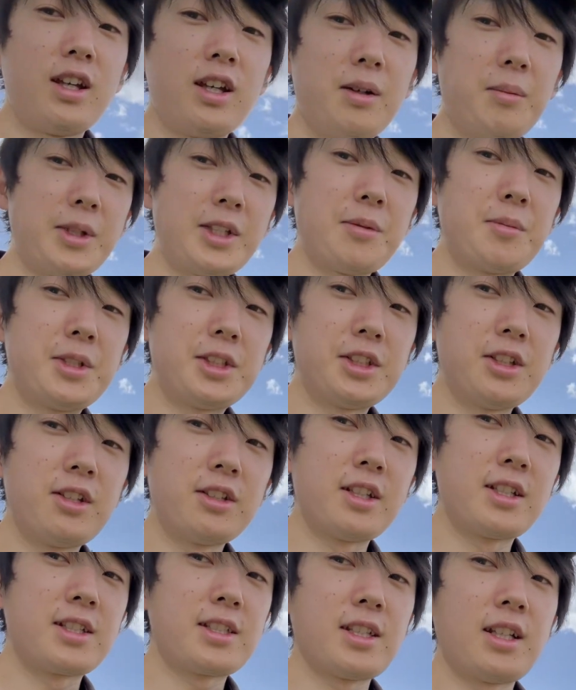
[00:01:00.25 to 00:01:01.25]
えー、また道の
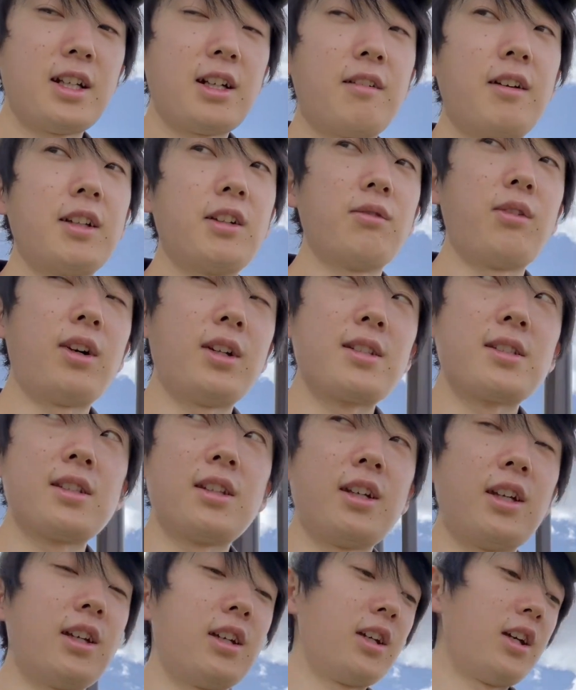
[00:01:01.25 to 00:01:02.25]
駅木釣川にはです
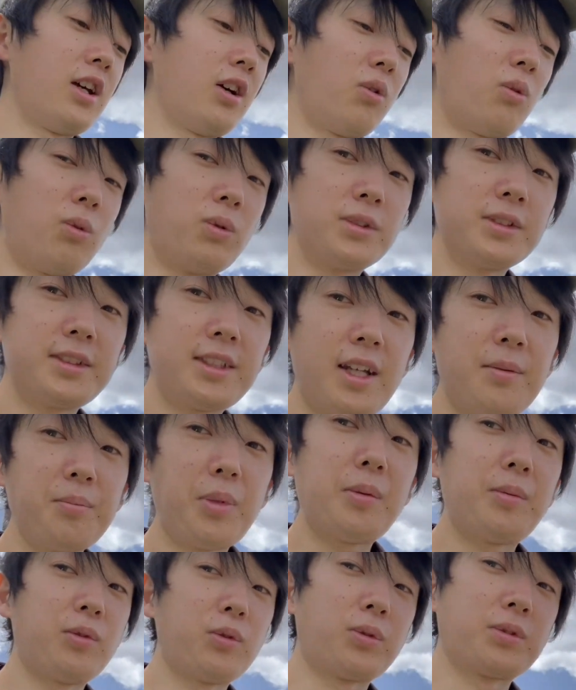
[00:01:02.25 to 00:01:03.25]
ね温泉
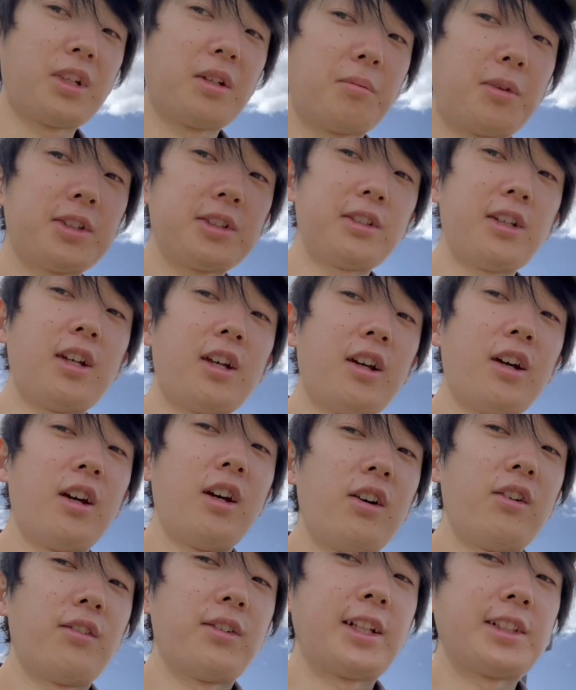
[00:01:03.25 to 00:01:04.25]
パンもございまして
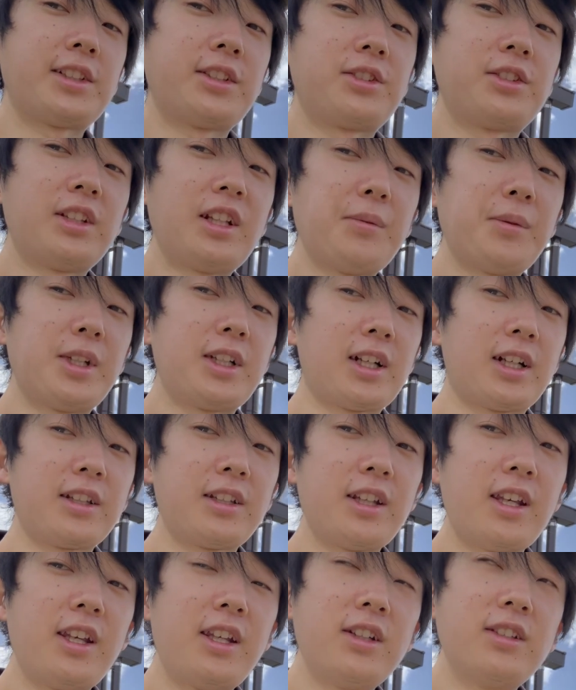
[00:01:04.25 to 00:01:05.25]
私来るたびに
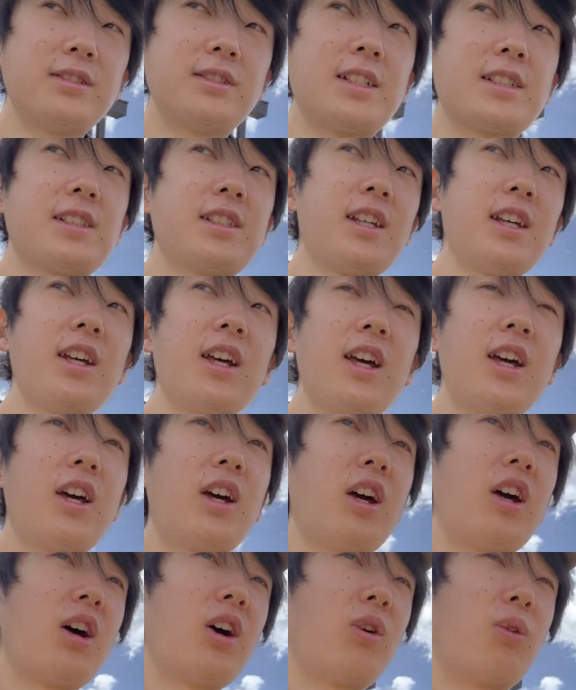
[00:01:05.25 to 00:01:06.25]
買っているんですね
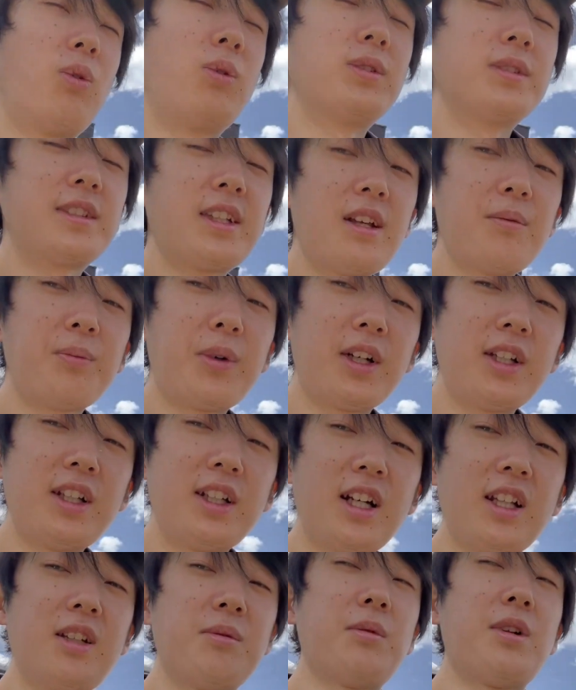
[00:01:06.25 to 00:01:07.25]
温泉パン
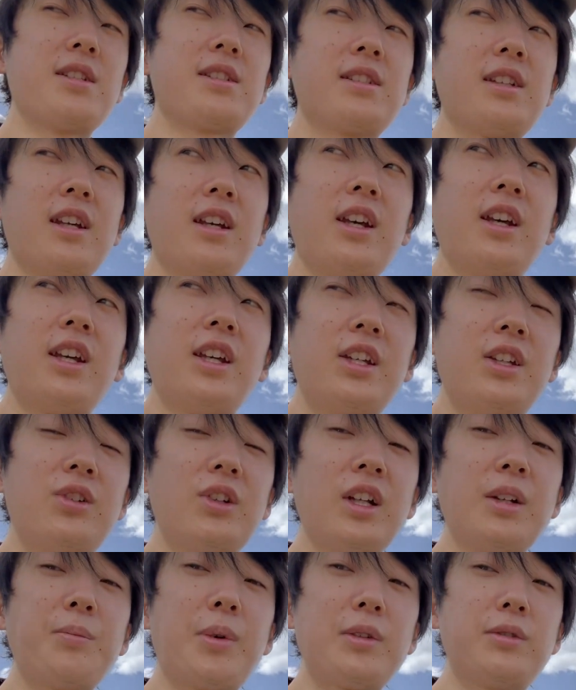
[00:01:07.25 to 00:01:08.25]
以外にもですねい
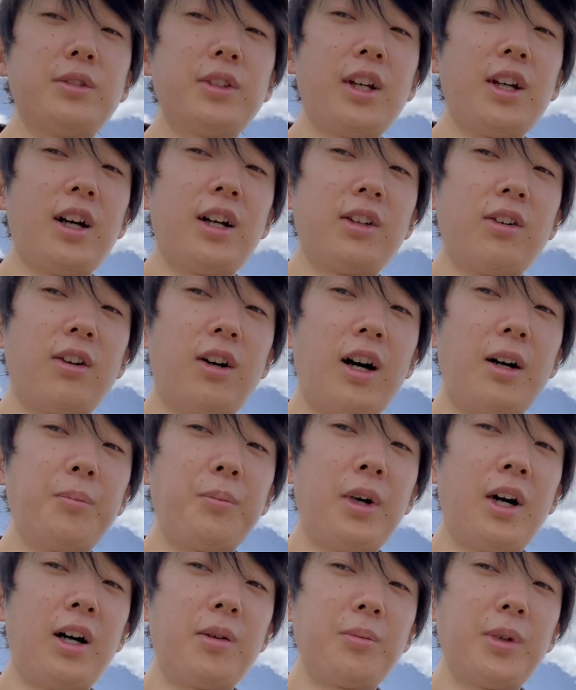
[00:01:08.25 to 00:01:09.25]
ろんなパンをねあ、
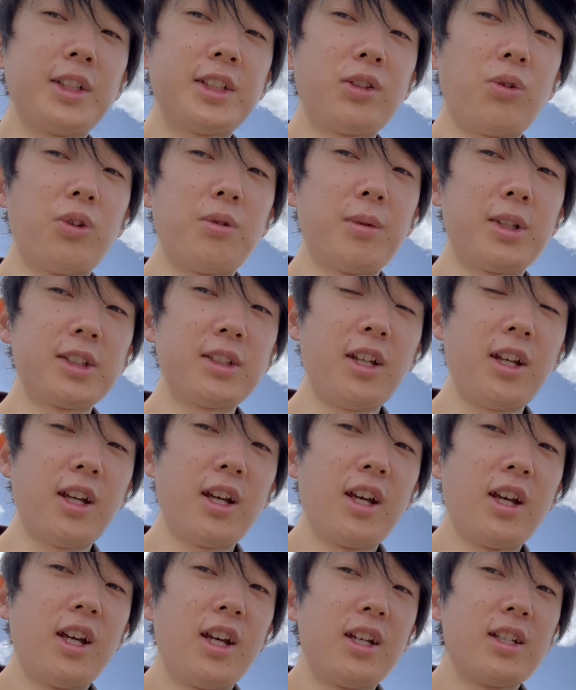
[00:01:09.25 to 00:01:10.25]
販売しておりまして
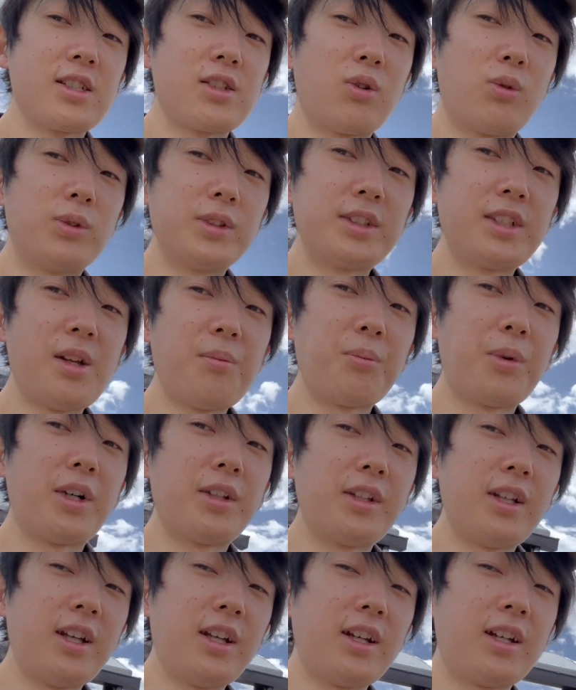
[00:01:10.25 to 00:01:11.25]
その温泉
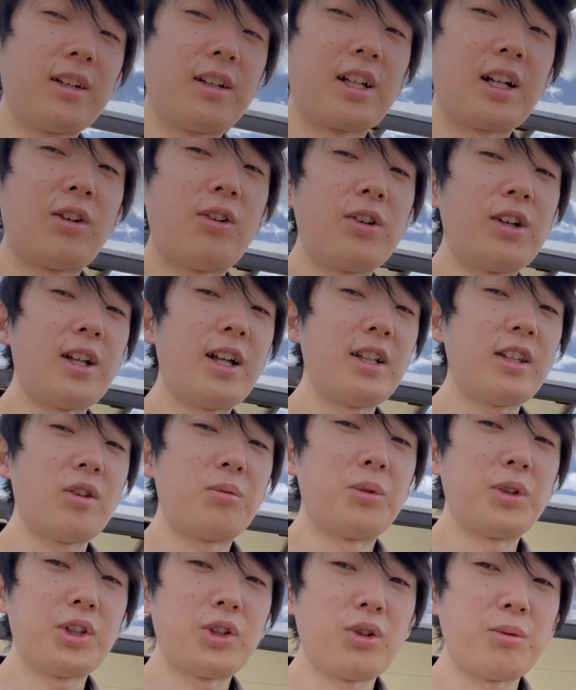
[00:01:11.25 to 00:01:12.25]
パンね買おうかなっ
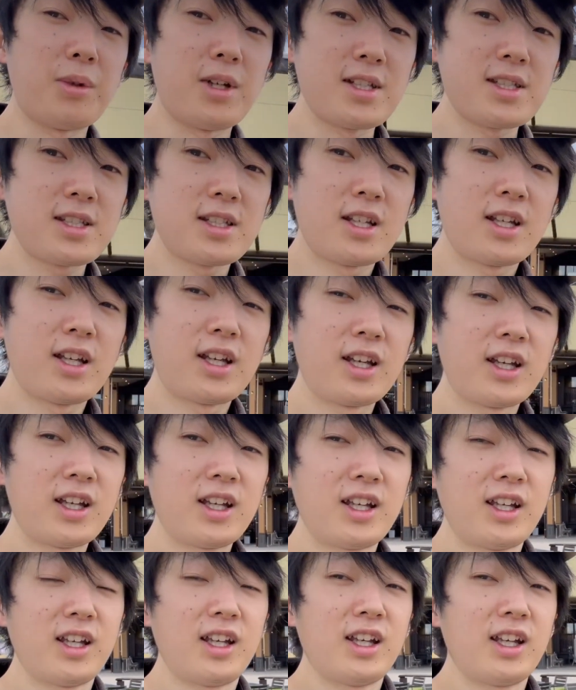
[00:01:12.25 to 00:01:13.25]
て思っております
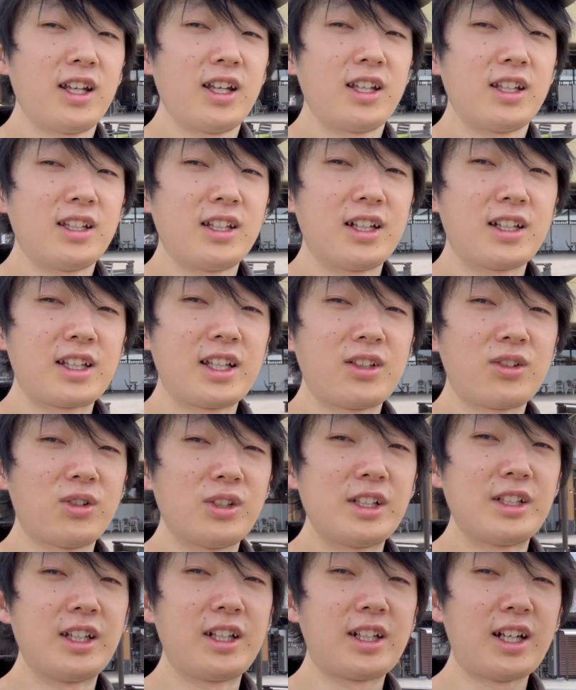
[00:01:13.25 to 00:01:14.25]
いや結
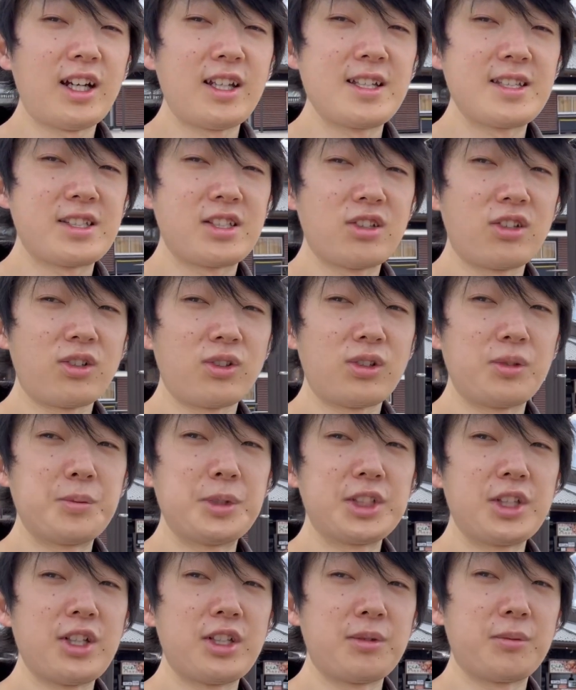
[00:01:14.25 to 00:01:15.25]
構ねでかいですよこの
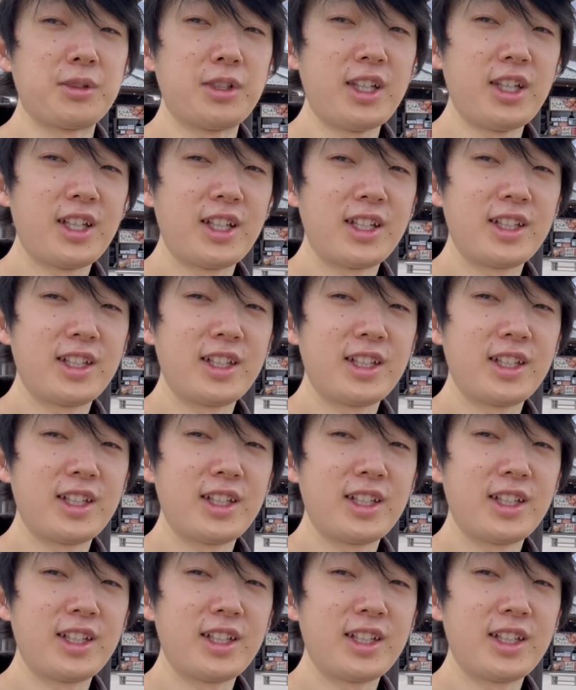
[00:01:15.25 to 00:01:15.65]
道の駅もね